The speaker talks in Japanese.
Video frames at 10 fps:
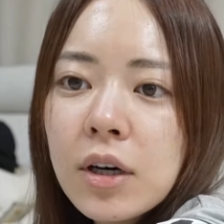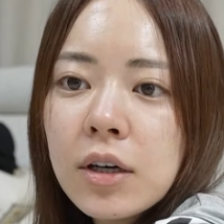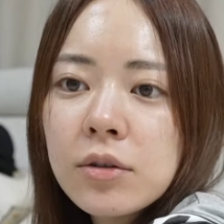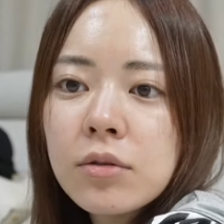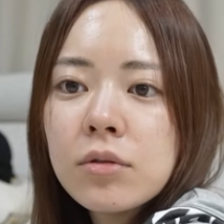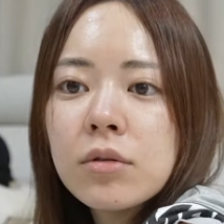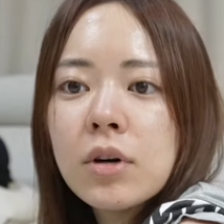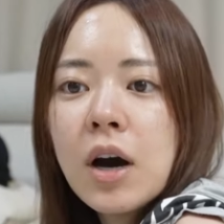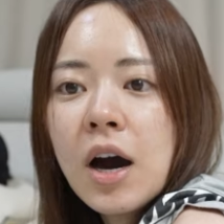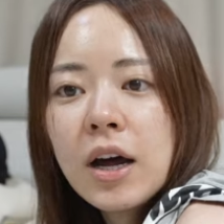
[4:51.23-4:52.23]
あと
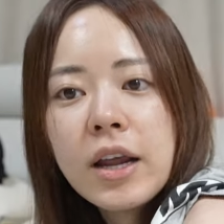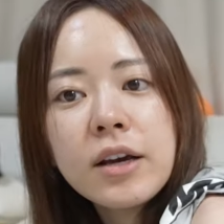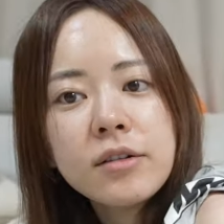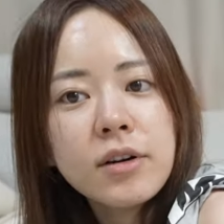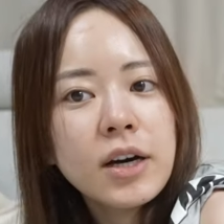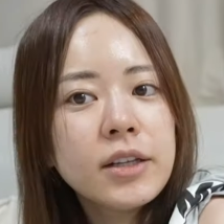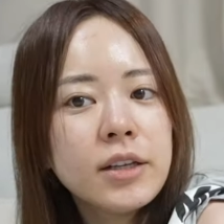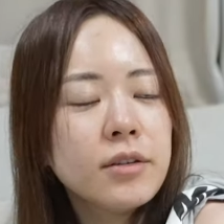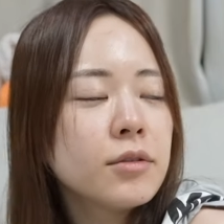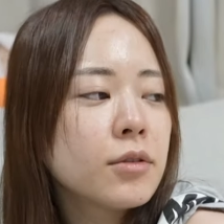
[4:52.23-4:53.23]
腫れ具合
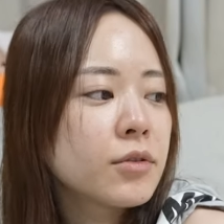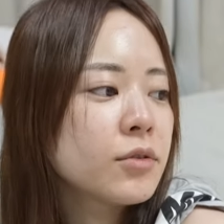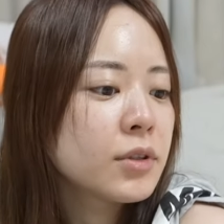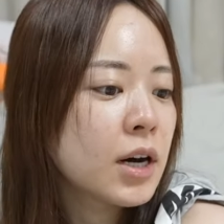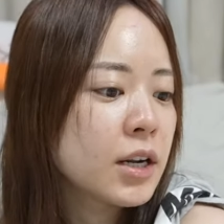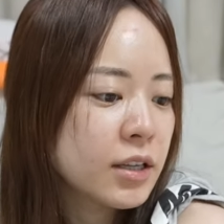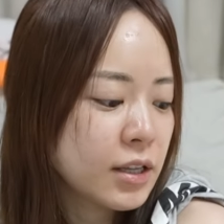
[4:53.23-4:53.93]
で言うとそんな腫れ